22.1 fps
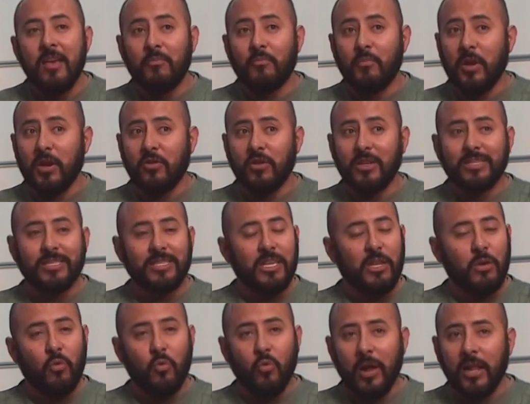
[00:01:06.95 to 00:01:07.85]
Pero es
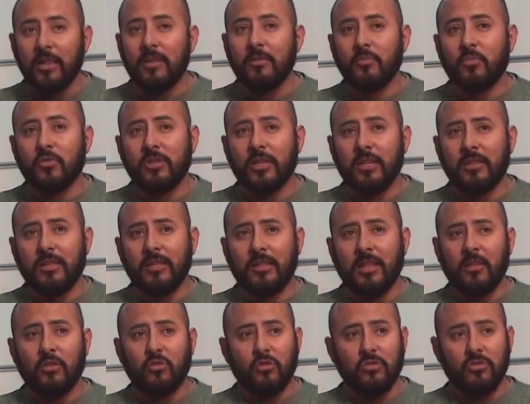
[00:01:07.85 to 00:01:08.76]
igual de importante
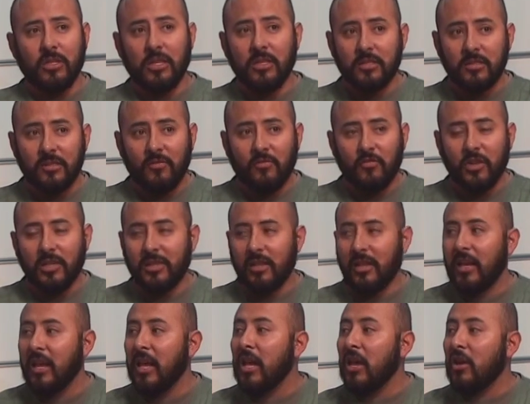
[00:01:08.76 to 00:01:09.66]
tanto los dientes de
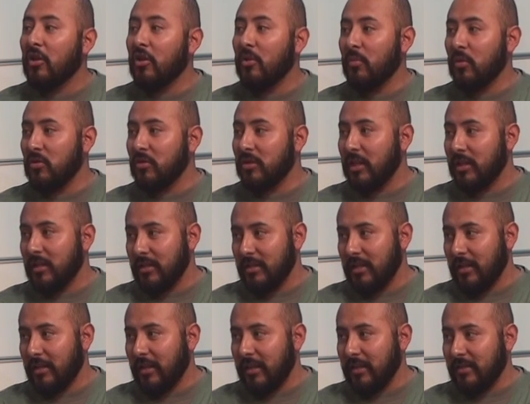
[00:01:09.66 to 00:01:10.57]
enfrente como los dientes
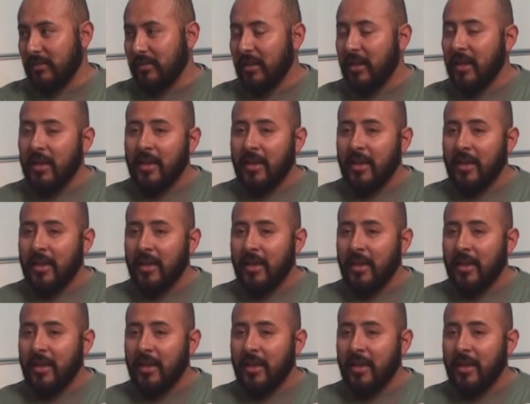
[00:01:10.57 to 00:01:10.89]
de atrás.